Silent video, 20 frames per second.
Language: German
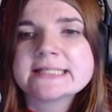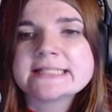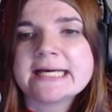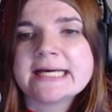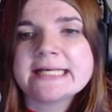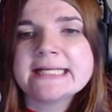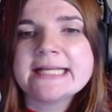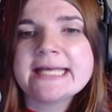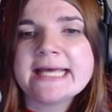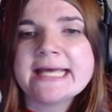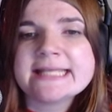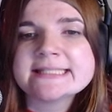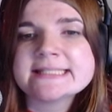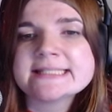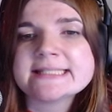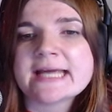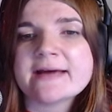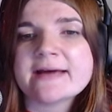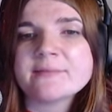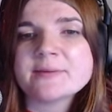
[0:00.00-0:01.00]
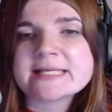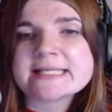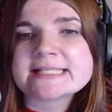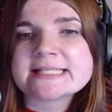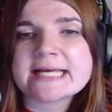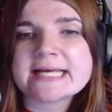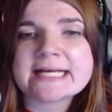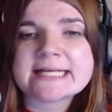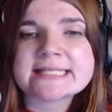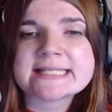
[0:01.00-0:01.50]
Dann hätte ich aber
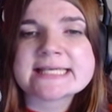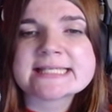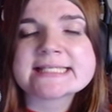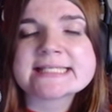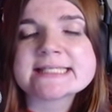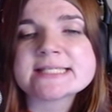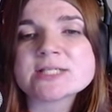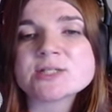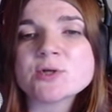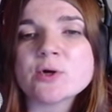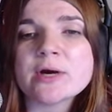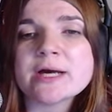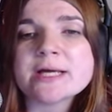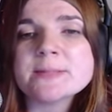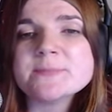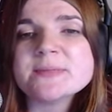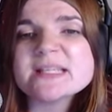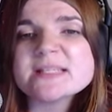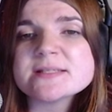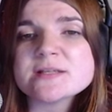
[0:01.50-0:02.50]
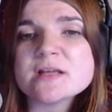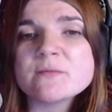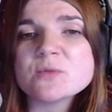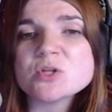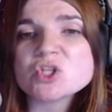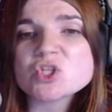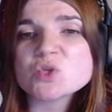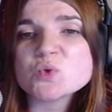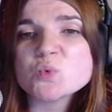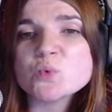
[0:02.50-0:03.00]
gesagt, dass sie sich noch ein bisschen
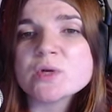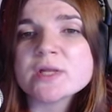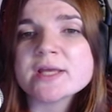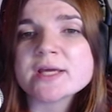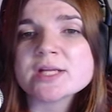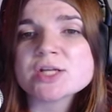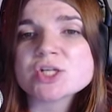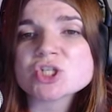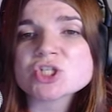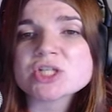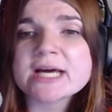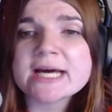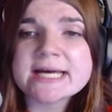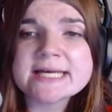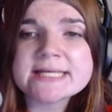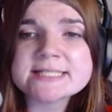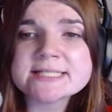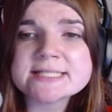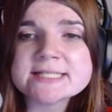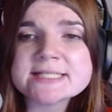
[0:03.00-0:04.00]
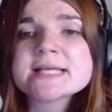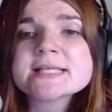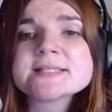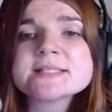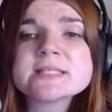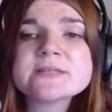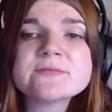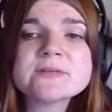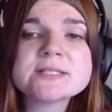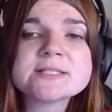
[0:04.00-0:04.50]
mit Julian streitet.
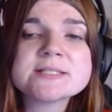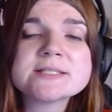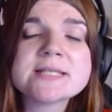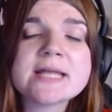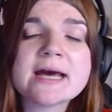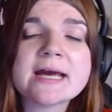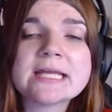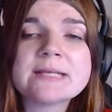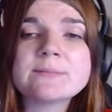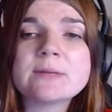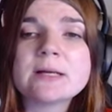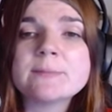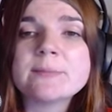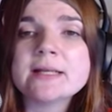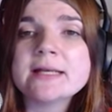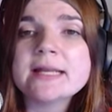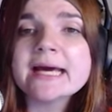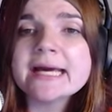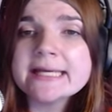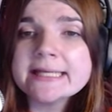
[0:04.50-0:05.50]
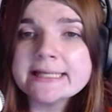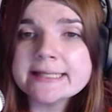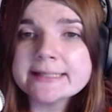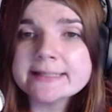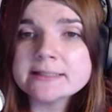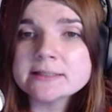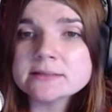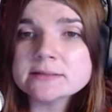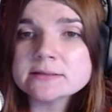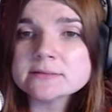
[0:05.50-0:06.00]
Sie wird ihn einmal
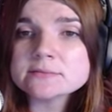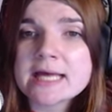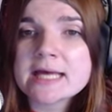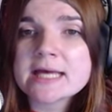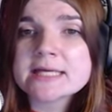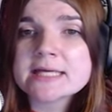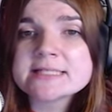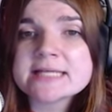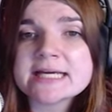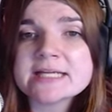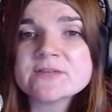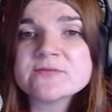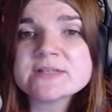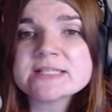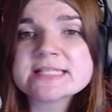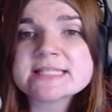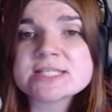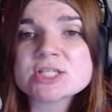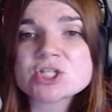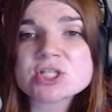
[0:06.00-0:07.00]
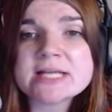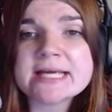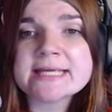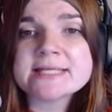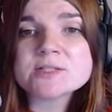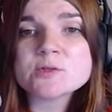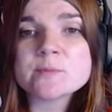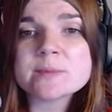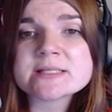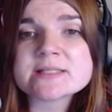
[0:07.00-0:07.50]
beleidigen. Dann wird sie
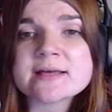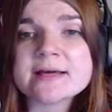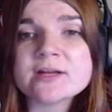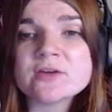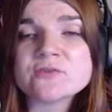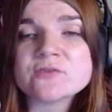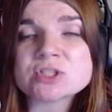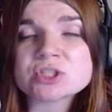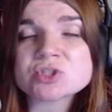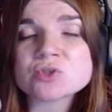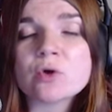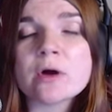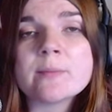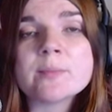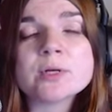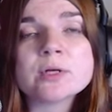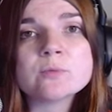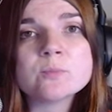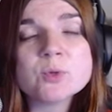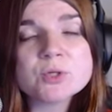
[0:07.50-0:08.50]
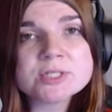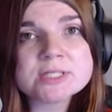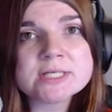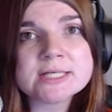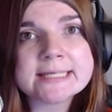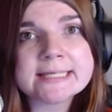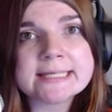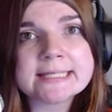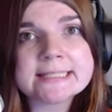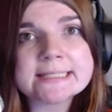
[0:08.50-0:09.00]
schlecht über seine verstorbene
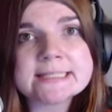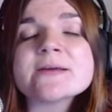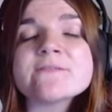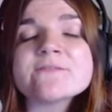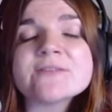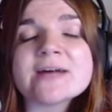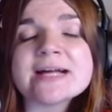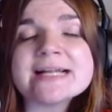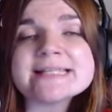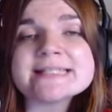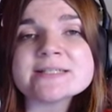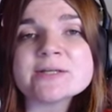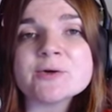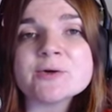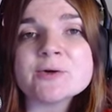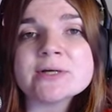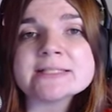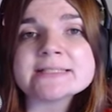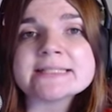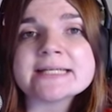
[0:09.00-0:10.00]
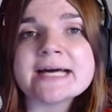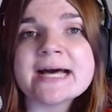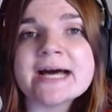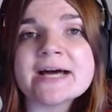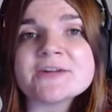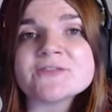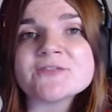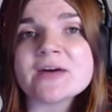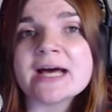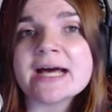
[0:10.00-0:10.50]
Mutter reden. Falls ihr euch
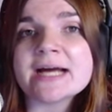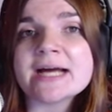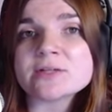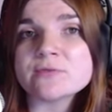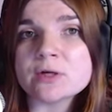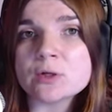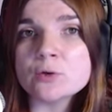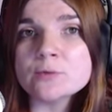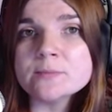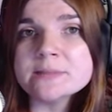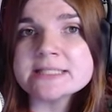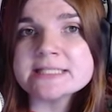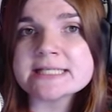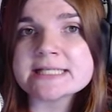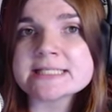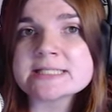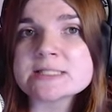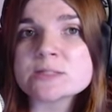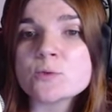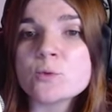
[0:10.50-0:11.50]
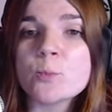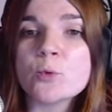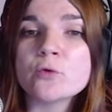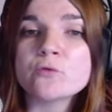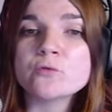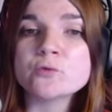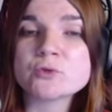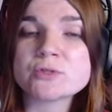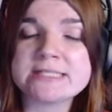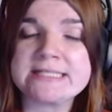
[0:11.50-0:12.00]
gerade fragt, warum ich das so
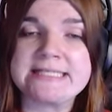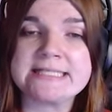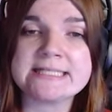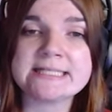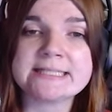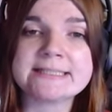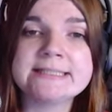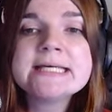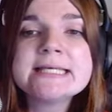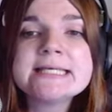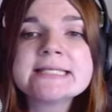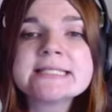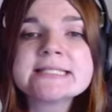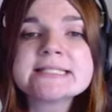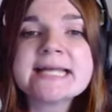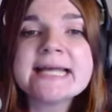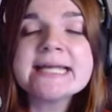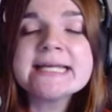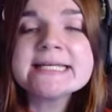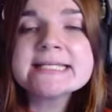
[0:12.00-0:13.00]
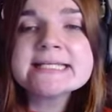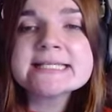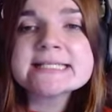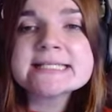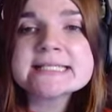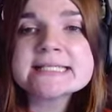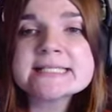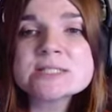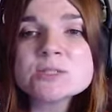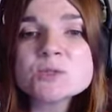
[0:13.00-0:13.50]
provoziere, ich denke,
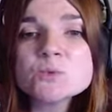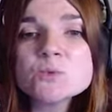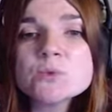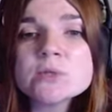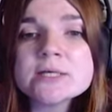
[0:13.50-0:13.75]
das ist nur